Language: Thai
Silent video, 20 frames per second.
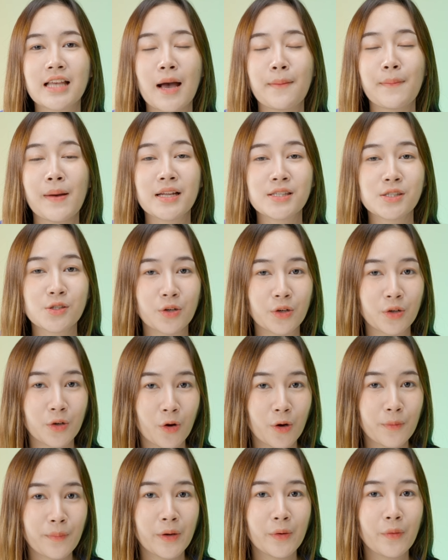สามารถจด
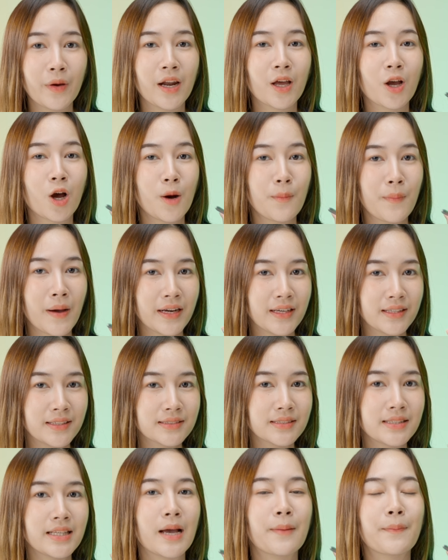โน้ตไปด้วยแล้วก็บันทึก
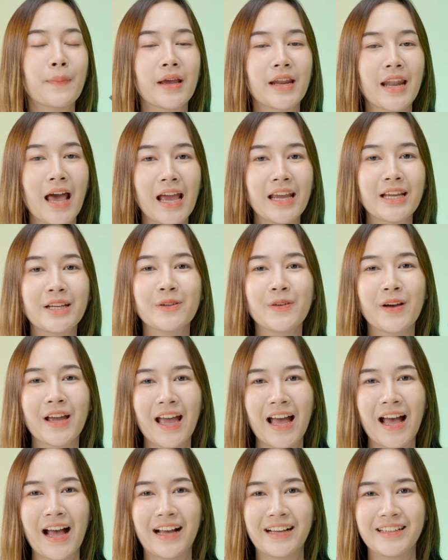เสียงไปได้อีกด้วย
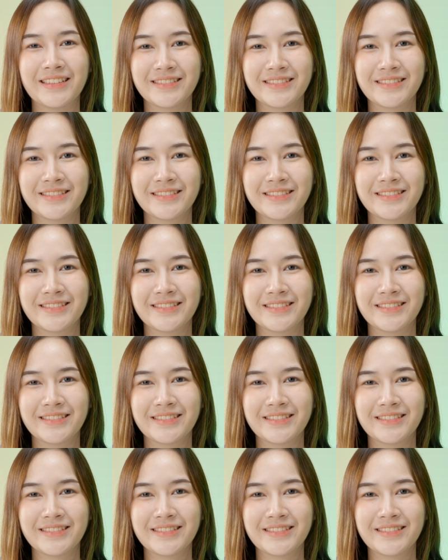ค่ะ